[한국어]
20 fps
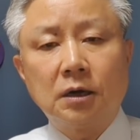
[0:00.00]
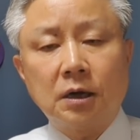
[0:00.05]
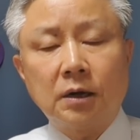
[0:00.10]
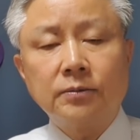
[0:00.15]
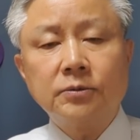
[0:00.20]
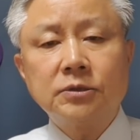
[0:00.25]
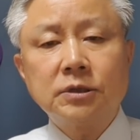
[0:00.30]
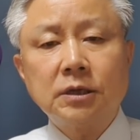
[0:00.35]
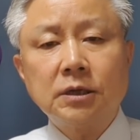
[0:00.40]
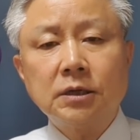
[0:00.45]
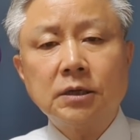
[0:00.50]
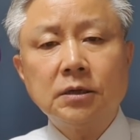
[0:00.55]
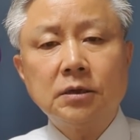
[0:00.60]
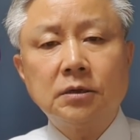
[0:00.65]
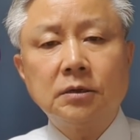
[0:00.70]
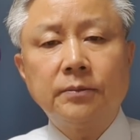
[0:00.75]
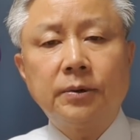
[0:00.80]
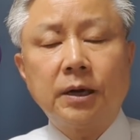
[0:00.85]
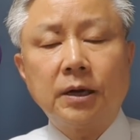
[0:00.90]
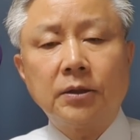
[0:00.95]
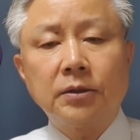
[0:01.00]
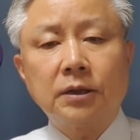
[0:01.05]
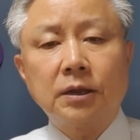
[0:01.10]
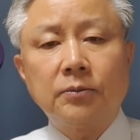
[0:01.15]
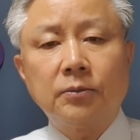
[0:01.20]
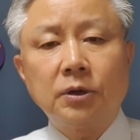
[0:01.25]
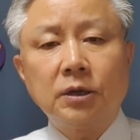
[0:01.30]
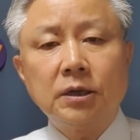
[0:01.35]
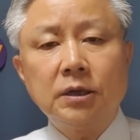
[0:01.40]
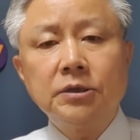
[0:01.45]
갑자기 그 발언
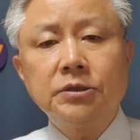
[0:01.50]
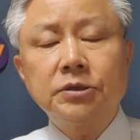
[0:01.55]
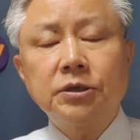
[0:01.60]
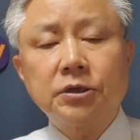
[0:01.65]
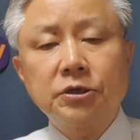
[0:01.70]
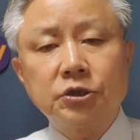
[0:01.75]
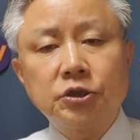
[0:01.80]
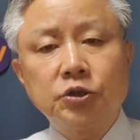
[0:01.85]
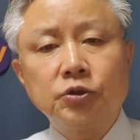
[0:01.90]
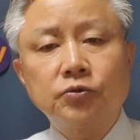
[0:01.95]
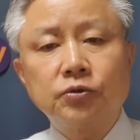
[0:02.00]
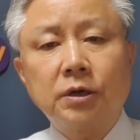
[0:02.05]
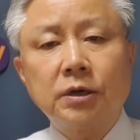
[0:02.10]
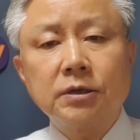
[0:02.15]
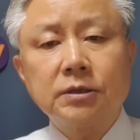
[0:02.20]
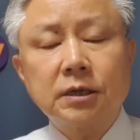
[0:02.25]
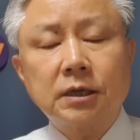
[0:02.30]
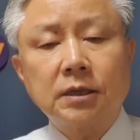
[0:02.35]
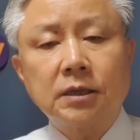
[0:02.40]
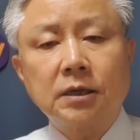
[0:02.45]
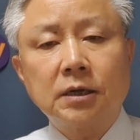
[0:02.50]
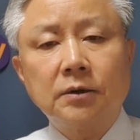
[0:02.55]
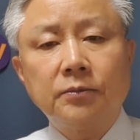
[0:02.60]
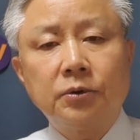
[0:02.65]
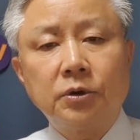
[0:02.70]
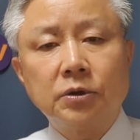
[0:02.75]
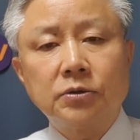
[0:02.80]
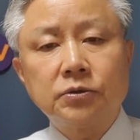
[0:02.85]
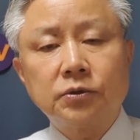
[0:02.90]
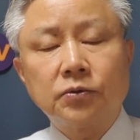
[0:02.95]
때문에 일정을 취소하는 사태가
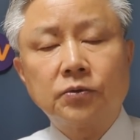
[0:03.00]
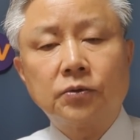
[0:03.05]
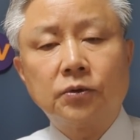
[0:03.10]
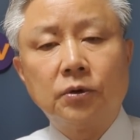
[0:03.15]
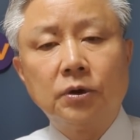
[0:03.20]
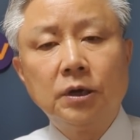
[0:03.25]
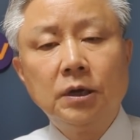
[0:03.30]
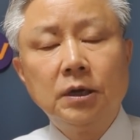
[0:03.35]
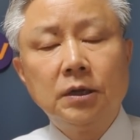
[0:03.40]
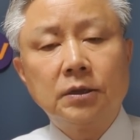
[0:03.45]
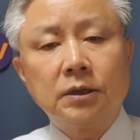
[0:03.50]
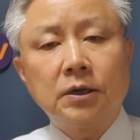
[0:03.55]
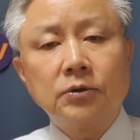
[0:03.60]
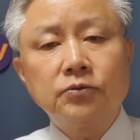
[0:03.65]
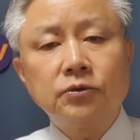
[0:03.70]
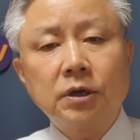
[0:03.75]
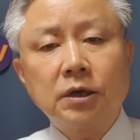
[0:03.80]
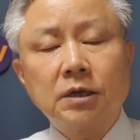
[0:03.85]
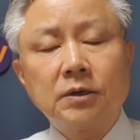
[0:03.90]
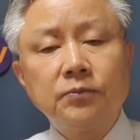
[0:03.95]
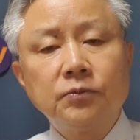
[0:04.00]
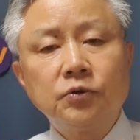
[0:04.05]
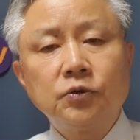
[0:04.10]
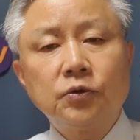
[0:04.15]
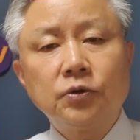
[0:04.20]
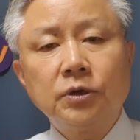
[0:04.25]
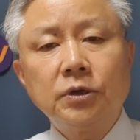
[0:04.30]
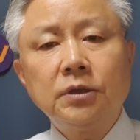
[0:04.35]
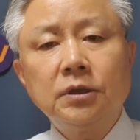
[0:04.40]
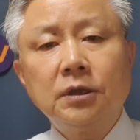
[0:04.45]
벌어졌고 나중에
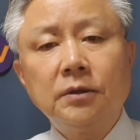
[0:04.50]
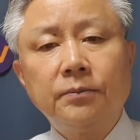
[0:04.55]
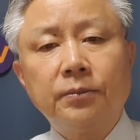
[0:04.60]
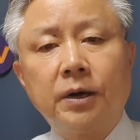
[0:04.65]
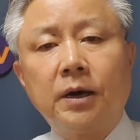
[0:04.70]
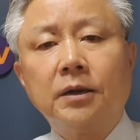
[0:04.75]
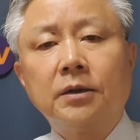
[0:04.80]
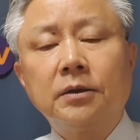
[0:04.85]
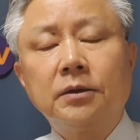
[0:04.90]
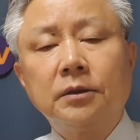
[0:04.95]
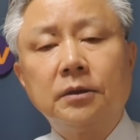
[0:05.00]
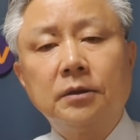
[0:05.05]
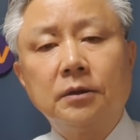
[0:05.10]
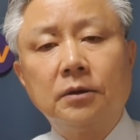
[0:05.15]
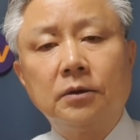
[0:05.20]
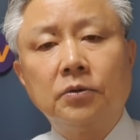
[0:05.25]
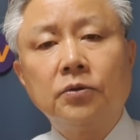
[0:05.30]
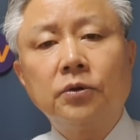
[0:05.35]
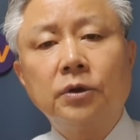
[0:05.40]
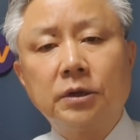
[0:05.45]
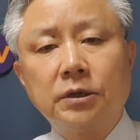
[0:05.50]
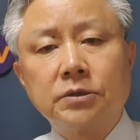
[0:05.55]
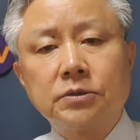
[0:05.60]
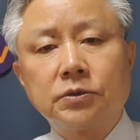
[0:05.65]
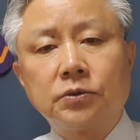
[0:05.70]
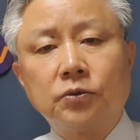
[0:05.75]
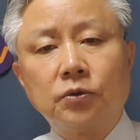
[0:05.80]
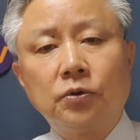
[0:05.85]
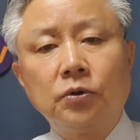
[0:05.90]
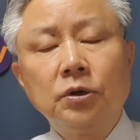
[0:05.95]
김종인의 발언으로
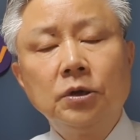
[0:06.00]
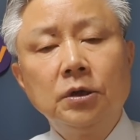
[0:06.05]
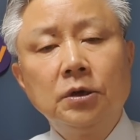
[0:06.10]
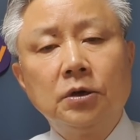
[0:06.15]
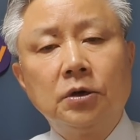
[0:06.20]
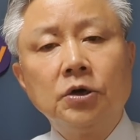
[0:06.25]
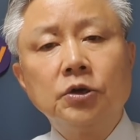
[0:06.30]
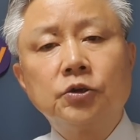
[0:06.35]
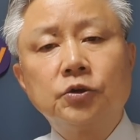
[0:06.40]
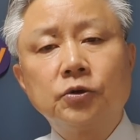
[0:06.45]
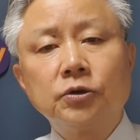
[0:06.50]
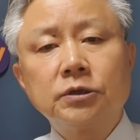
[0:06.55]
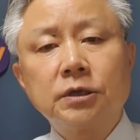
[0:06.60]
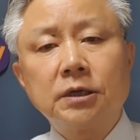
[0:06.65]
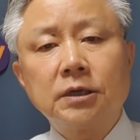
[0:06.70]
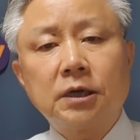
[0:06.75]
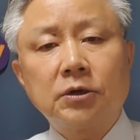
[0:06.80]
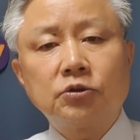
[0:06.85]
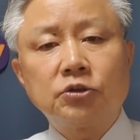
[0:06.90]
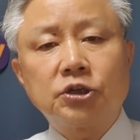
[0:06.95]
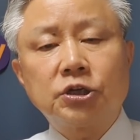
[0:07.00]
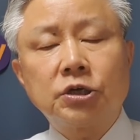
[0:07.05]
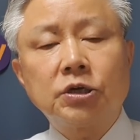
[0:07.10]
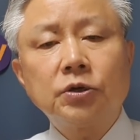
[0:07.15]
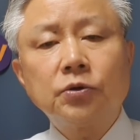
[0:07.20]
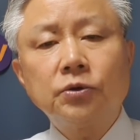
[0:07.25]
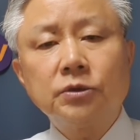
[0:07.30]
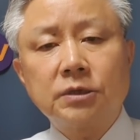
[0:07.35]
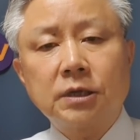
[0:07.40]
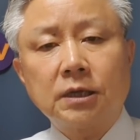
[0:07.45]
인해서 또 의총장이 아주
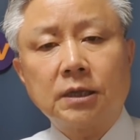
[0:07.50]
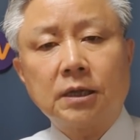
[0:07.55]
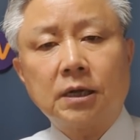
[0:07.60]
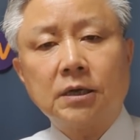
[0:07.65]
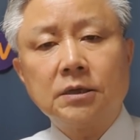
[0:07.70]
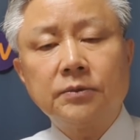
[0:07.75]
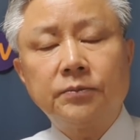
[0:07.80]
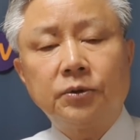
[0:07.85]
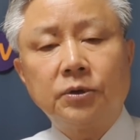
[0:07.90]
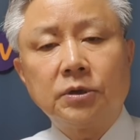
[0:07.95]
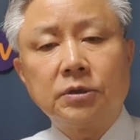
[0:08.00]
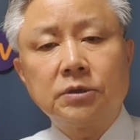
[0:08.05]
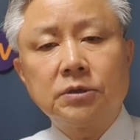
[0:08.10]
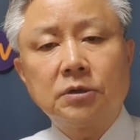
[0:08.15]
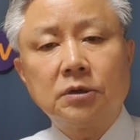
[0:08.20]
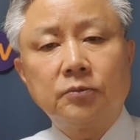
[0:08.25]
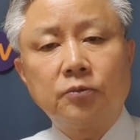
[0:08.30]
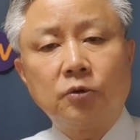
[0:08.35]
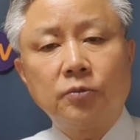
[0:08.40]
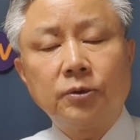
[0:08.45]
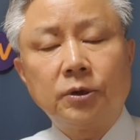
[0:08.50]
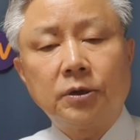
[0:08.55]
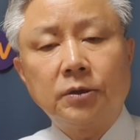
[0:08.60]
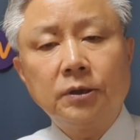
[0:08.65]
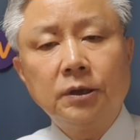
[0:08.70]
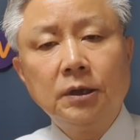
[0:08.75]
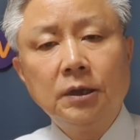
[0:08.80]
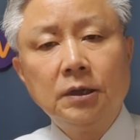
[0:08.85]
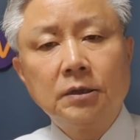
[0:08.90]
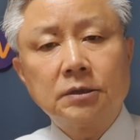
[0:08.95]
시끄러운 사태까지 벌어진 걸 보면
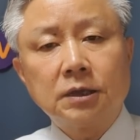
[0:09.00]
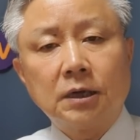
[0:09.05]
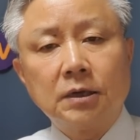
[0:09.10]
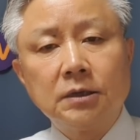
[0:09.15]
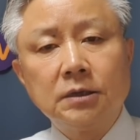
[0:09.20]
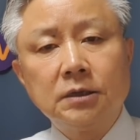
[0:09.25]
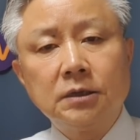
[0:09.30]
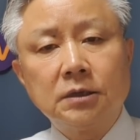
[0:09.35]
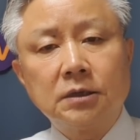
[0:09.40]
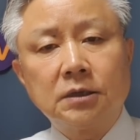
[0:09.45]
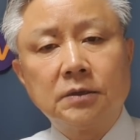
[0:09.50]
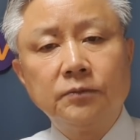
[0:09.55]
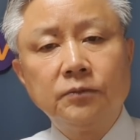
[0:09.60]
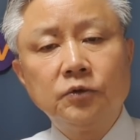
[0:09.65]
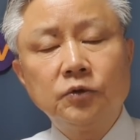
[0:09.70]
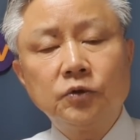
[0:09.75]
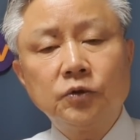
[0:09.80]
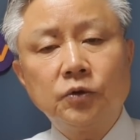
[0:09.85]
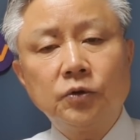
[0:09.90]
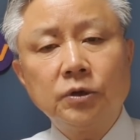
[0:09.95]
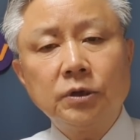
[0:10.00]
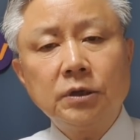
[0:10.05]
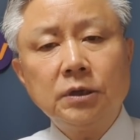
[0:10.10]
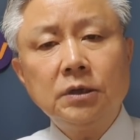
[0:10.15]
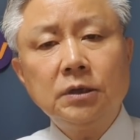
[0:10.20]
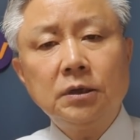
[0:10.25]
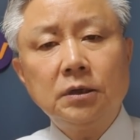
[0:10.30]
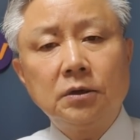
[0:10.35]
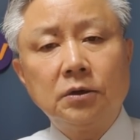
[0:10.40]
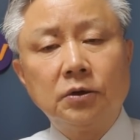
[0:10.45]
자 이
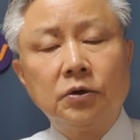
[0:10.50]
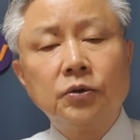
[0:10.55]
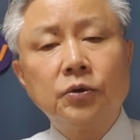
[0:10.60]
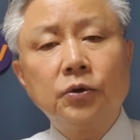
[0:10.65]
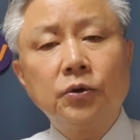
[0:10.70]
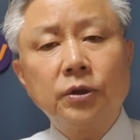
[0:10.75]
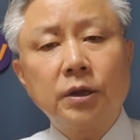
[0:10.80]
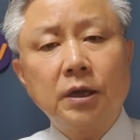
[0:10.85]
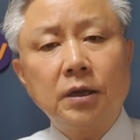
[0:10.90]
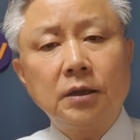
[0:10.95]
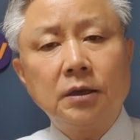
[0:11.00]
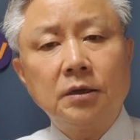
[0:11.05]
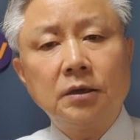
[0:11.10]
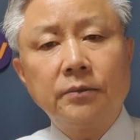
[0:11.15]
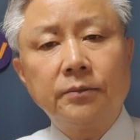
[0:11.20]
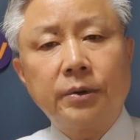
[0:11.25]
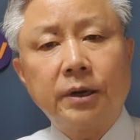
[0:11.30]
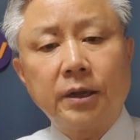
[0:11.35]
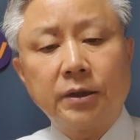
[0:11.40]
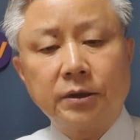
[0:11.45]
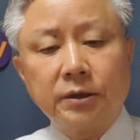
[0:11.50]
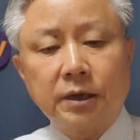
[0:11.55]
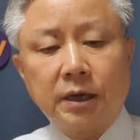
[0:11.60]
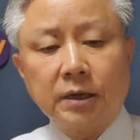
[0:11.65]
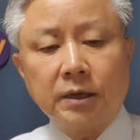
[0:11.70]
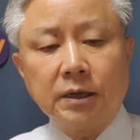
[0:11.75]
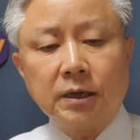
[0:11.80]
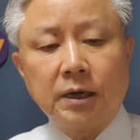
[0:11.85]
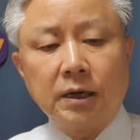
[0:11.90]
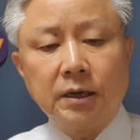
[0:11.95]
김종인이 얻어된 이런 발언들이
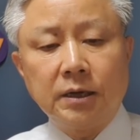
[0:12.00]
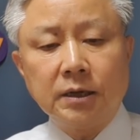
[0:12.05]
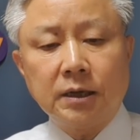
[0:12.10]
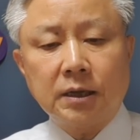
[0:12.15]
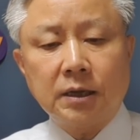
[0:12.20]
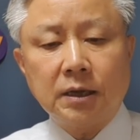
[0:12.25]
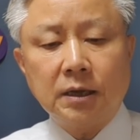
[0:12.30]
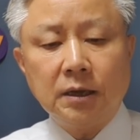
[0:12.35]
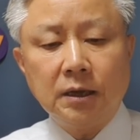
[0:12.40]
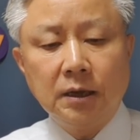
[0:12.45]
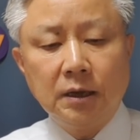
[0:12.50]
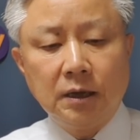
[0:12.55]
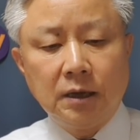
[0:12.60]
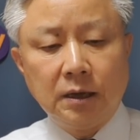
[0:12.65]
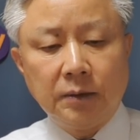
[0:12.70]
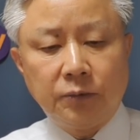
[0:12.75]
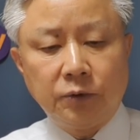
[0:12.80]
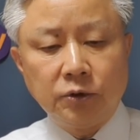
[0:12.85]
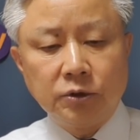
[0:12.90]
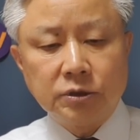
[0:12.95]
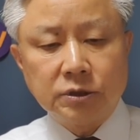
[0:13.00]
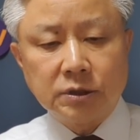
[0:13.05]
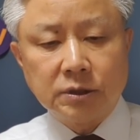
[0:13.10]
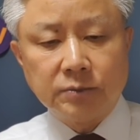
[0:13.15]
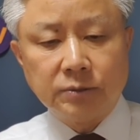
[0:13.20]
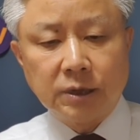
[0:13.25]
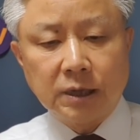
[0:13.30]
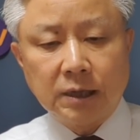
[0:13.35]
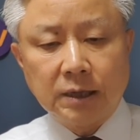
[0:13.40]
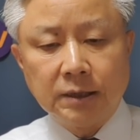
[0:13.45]
아닌가 이렇게 보여지는
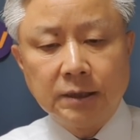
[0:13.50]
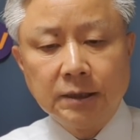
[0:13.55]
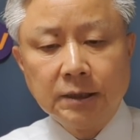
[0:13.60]
겁니다.